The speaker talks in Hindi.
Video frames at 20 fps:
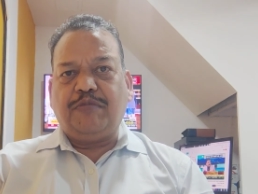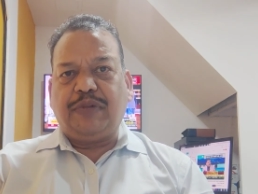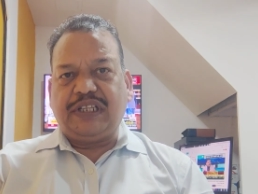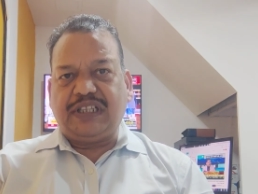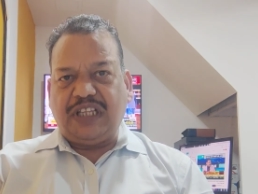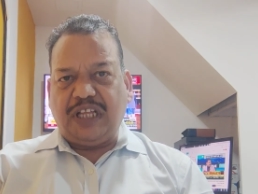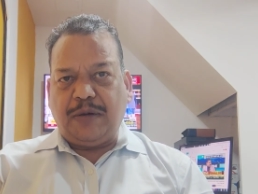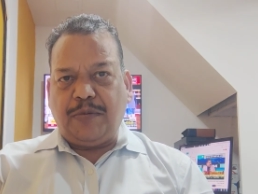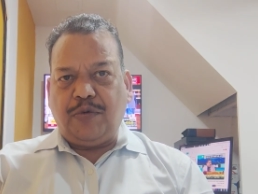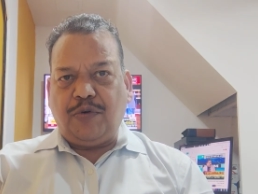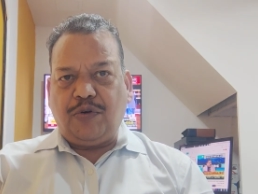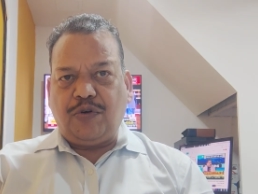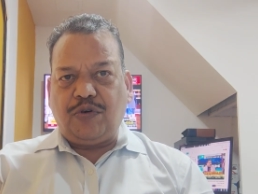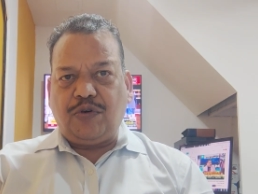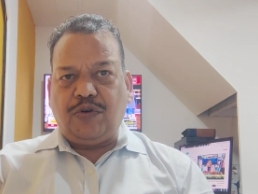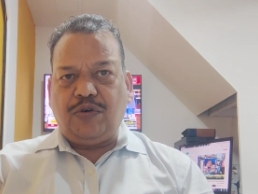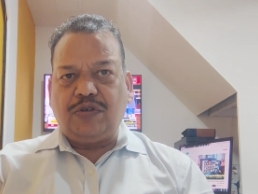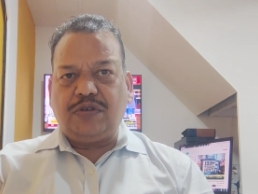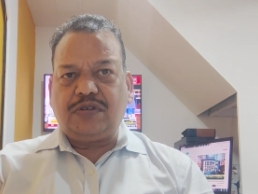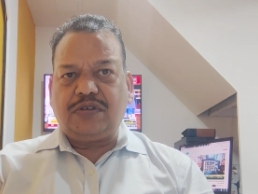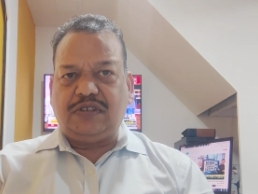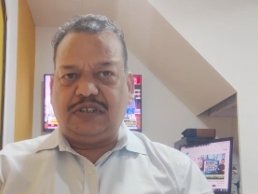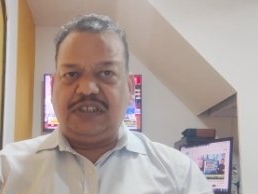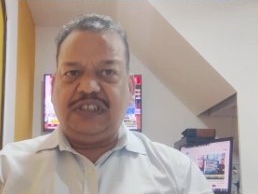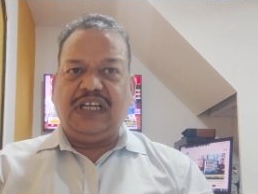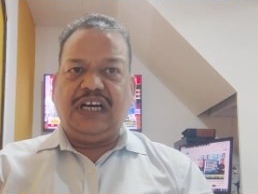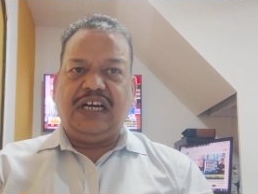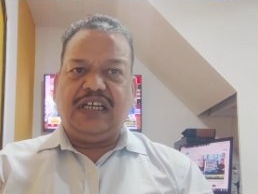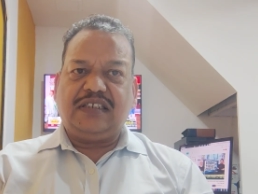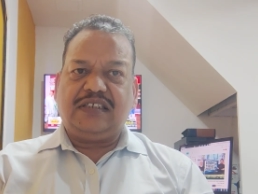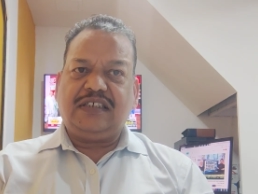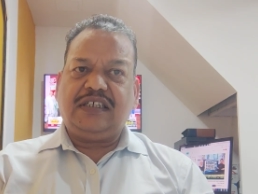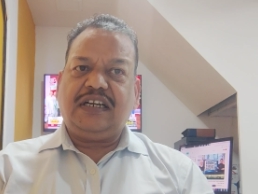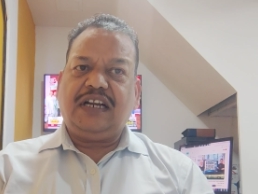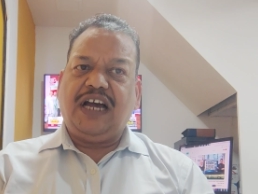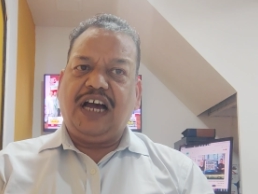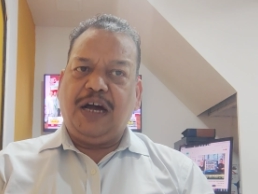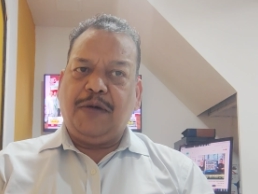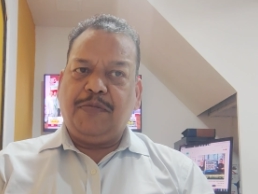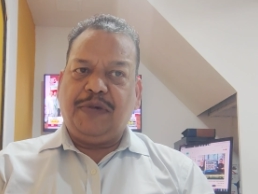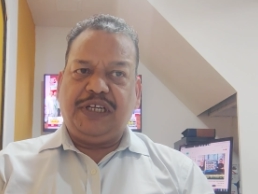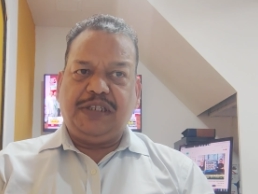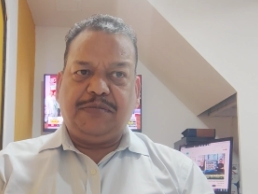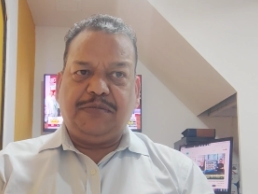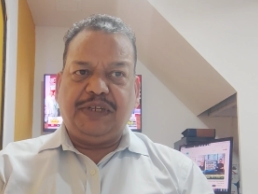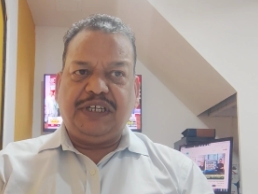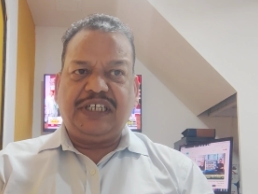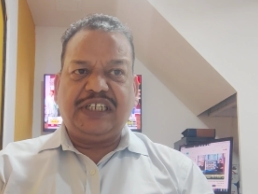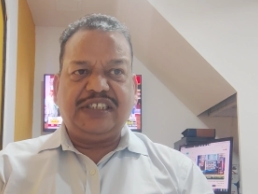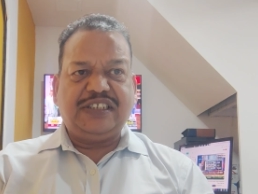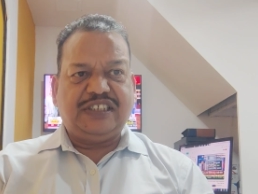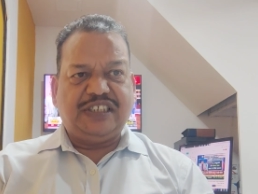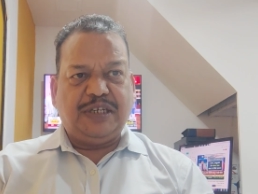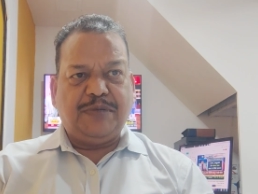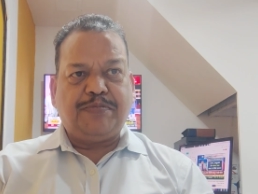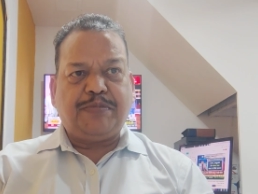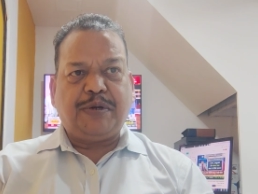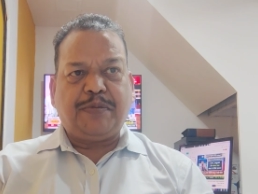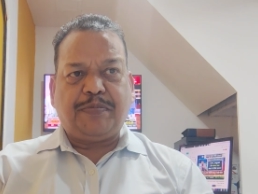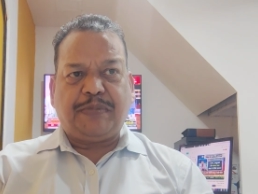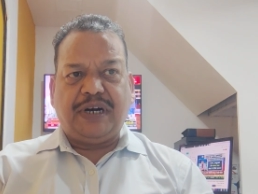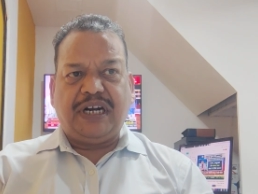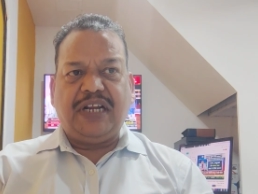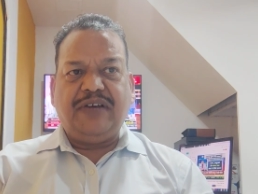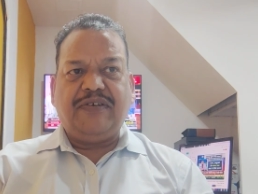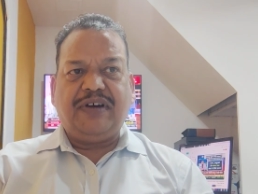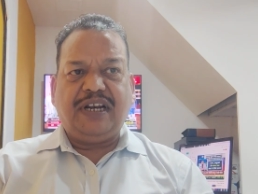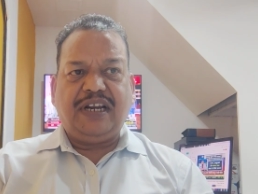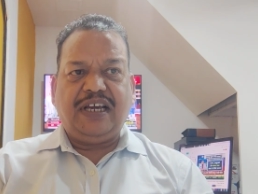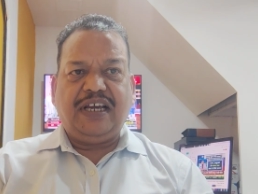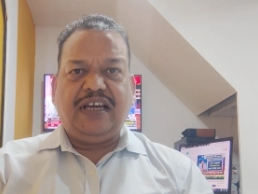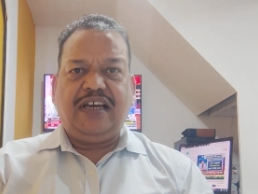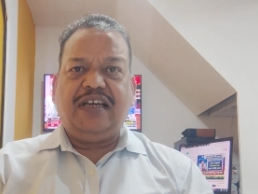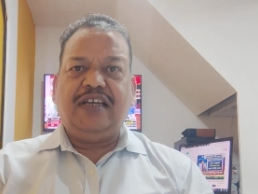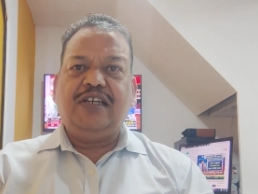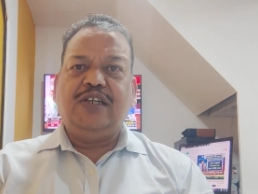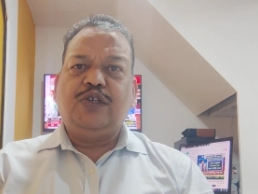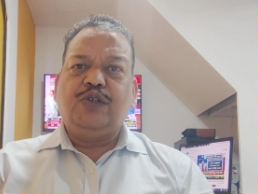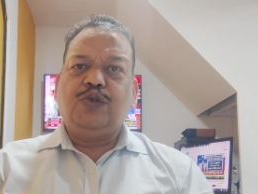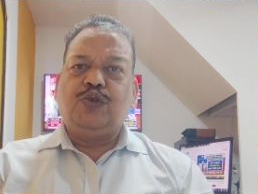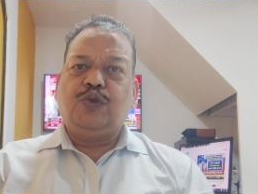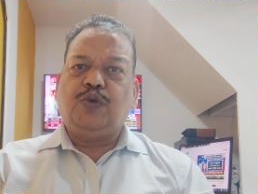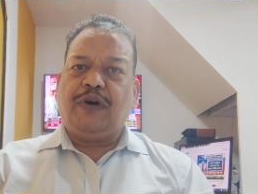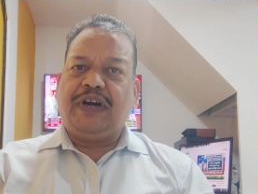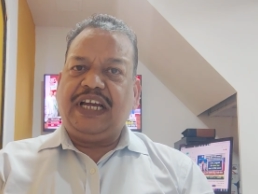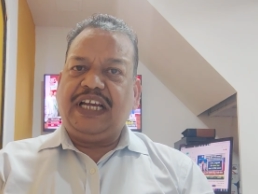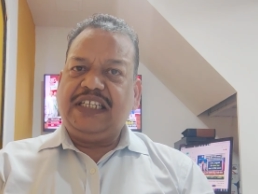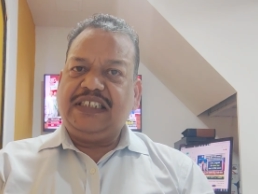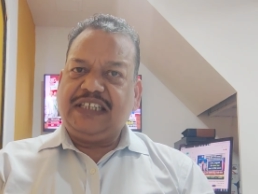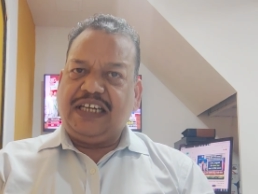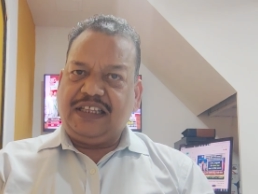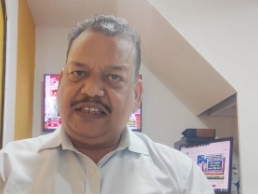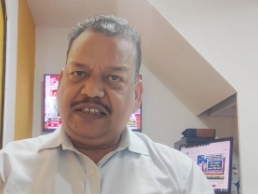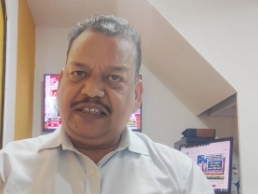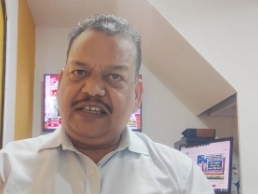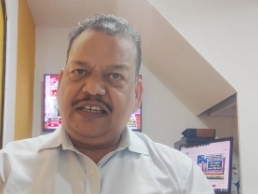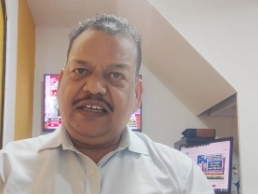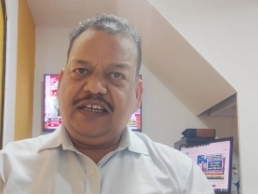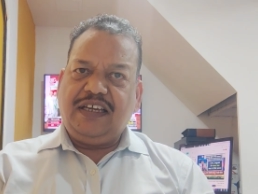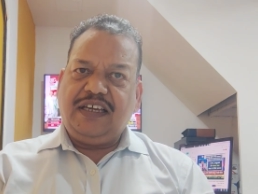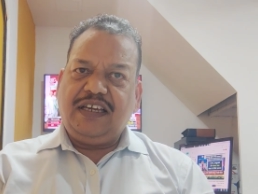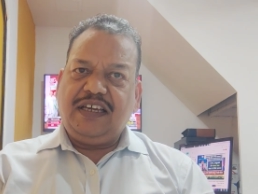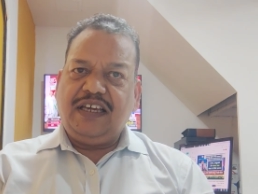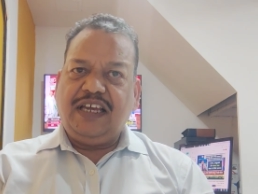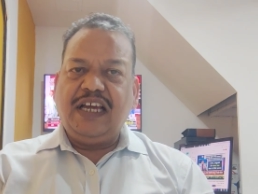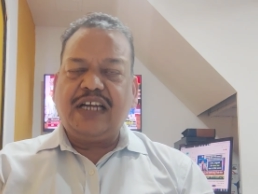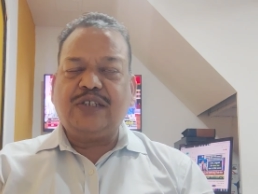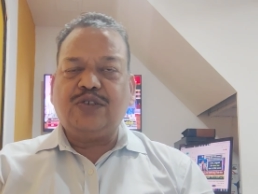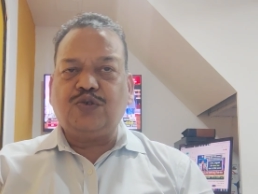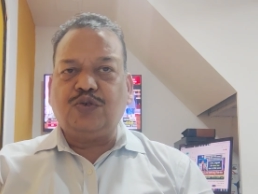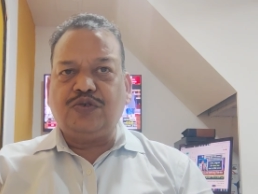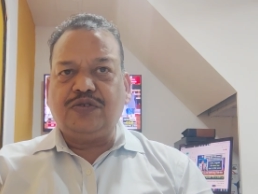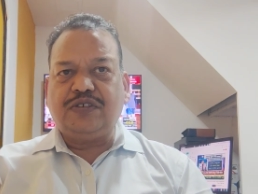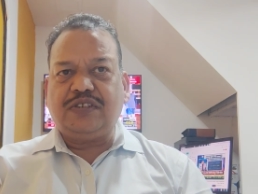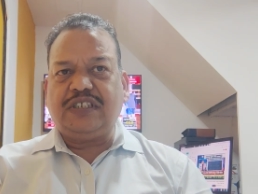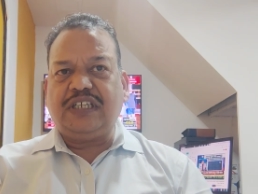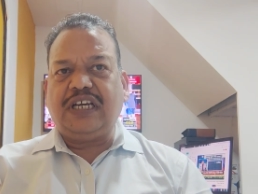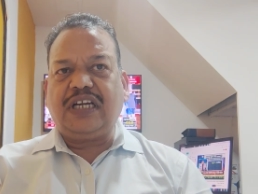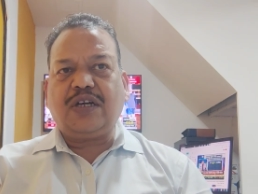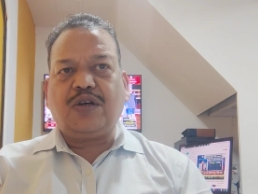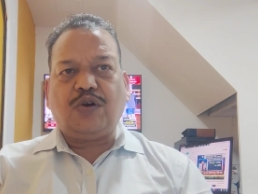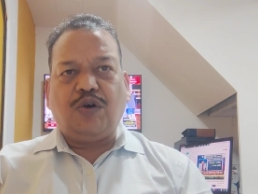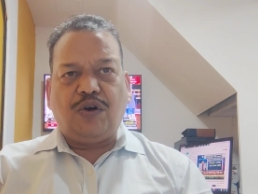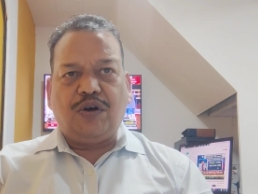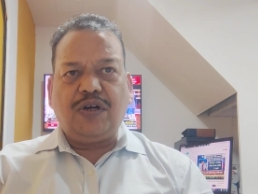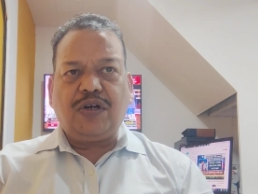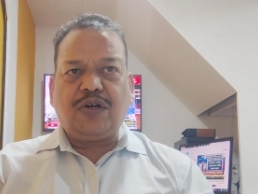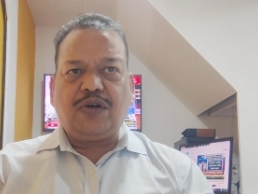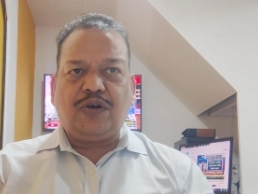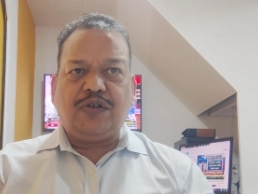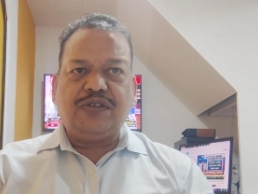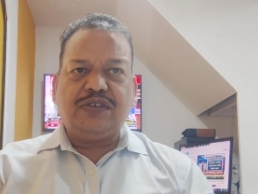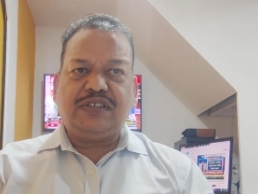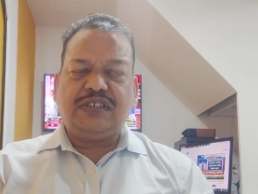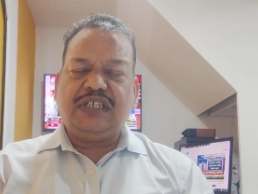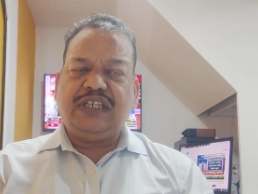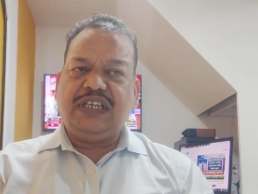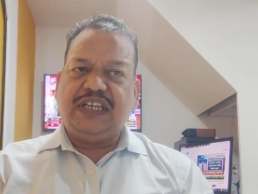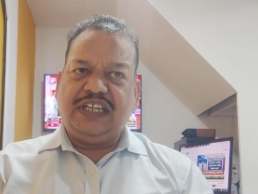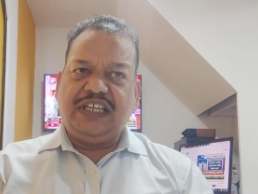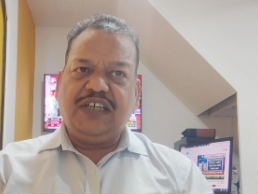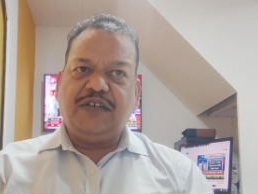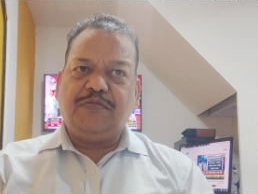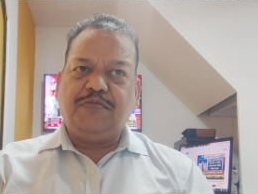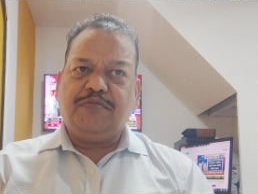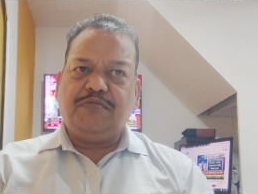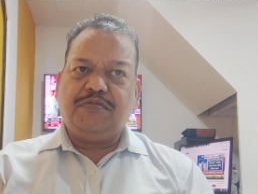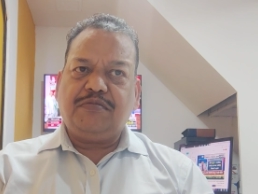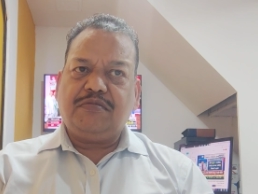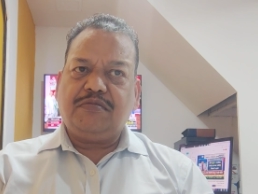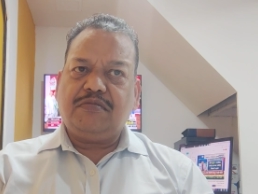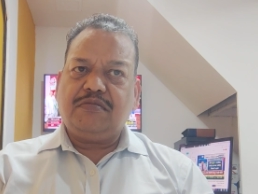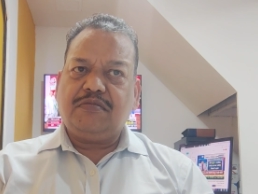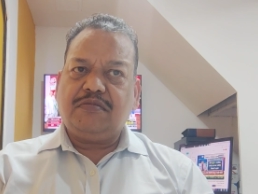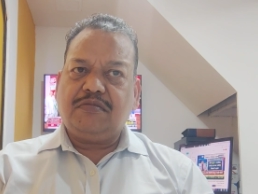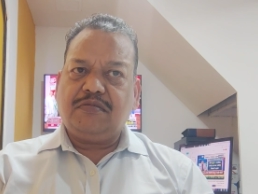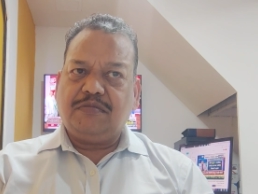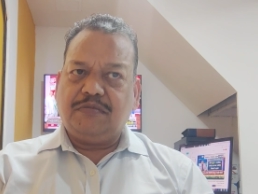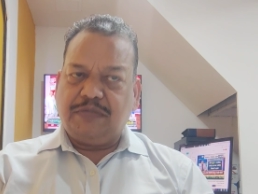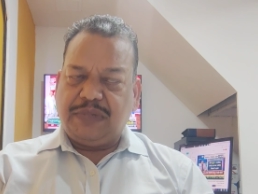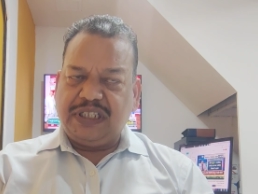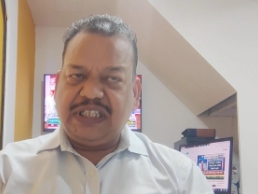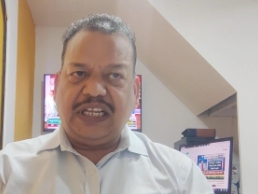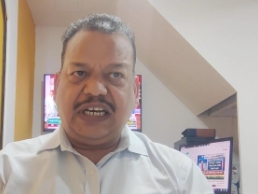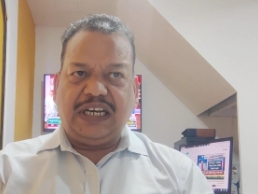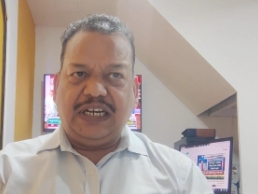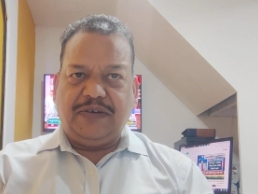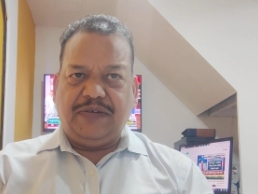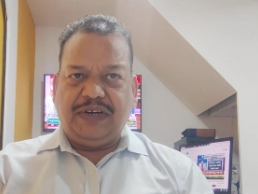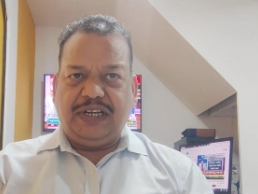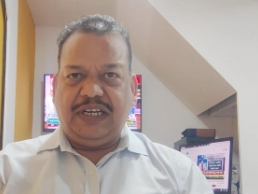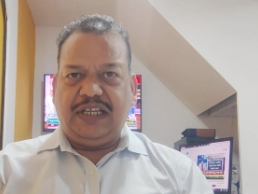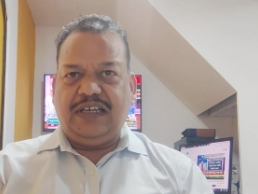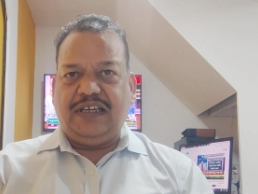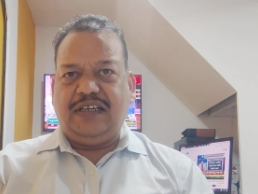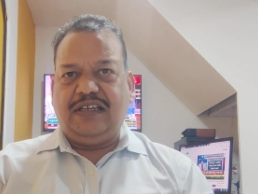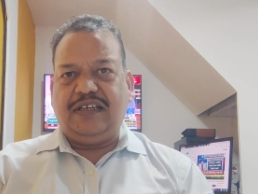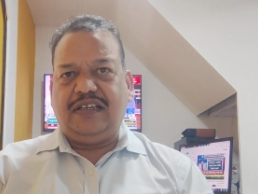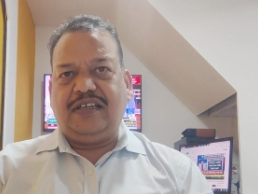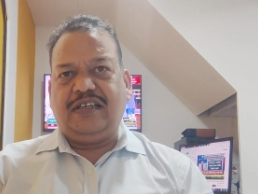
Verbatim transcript: बदलावों को सीधा असर आम आदमी के जेब पर पड़ने वाला है तो आइए जानते हैं एक जून से कौन कौन से नियम बदलने वाले हैं